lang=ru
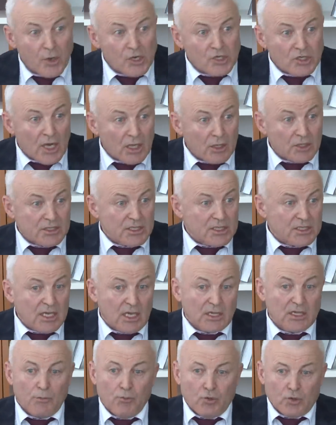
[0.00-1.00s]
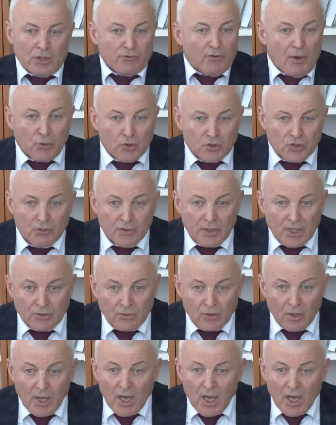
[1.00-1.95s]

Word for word: Пожалуйста, если это будет, вопросов нету.